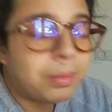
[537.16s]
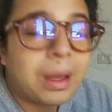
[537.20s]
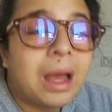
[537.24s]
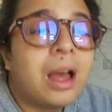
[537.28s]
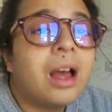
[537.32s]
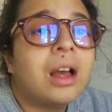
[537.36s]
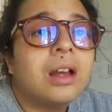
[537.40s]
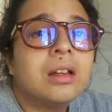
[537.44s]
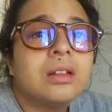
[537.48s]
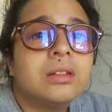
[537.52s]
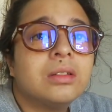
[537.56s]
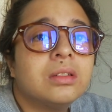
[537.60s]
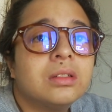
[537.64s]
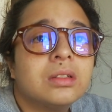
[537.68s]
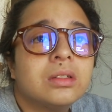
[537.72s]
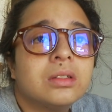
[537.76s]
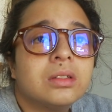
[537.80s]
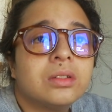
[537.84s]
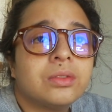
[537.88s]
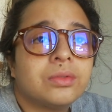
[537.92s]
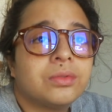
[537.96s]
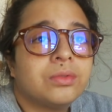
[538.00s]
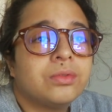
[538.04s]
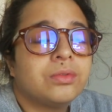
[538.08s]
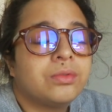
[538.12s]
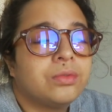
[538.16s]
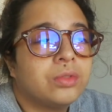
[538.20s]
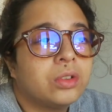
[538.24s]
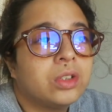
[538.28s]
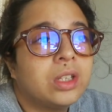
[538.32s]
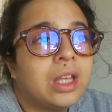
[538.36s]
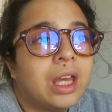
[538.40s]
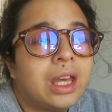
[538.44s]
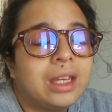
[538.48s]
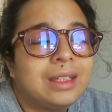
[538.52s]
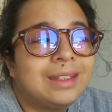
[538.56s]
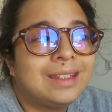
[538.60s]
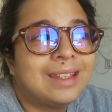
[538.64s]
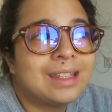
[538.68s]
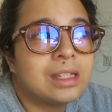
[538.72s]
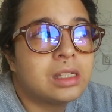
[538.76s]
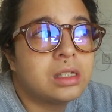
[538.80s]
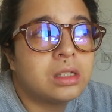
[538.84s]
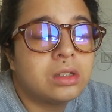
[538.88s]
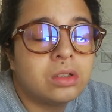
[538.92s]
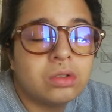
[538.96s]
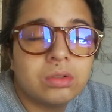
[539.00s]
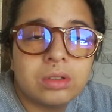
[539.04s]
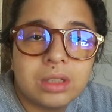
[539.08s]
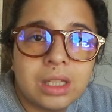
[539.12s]
pas venir
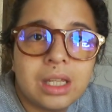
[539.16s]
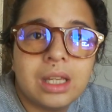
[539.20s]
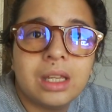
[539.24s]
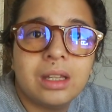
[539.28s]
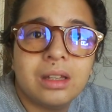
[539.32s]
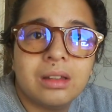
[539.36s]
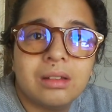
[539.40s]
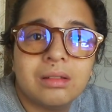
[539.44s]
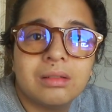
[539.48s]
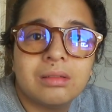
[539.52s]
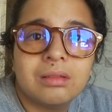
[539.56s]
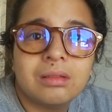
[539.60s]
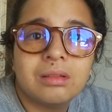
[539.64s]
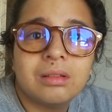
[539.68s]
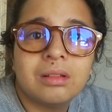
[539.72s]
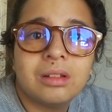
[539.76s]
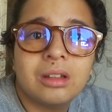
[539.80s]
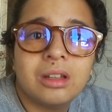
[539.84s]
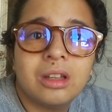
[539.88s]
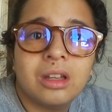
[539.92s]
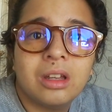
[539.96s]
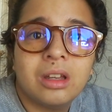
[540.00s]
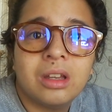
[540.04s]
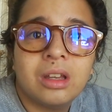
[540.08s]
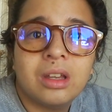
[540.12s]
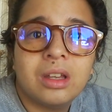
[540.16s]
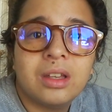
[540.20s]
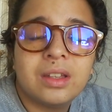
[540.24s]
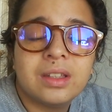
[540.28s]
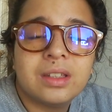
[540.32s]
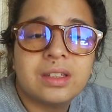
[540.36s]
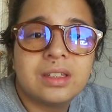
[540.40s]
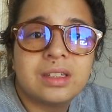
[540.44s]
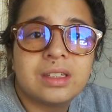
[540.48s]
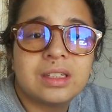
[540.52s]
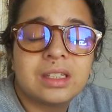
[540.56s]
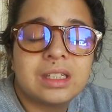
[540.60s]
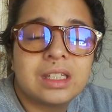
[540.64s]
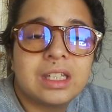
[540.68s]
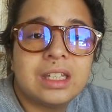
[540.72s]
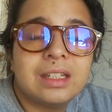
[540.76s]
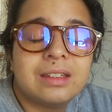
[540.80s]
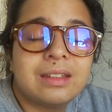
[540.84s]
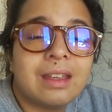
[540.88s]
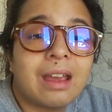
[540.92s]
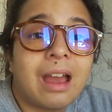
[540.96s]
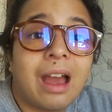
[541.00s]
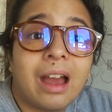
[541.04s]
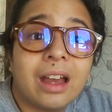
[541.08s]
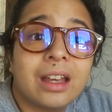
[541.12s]
questionner ce
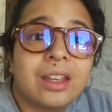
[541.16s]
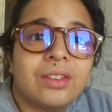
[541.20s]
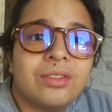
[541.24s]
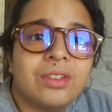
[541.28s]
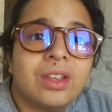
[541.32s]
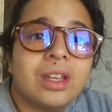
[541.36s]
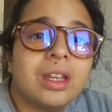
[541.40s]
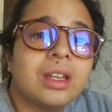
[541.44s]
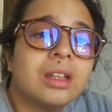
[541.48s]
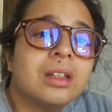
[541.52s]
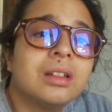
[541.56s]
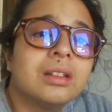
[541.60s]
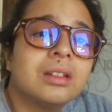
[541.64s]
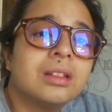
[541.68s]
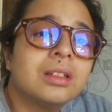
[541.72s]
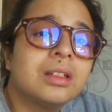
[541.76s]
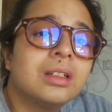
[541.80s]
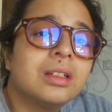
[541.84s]
qui t'est arrivé.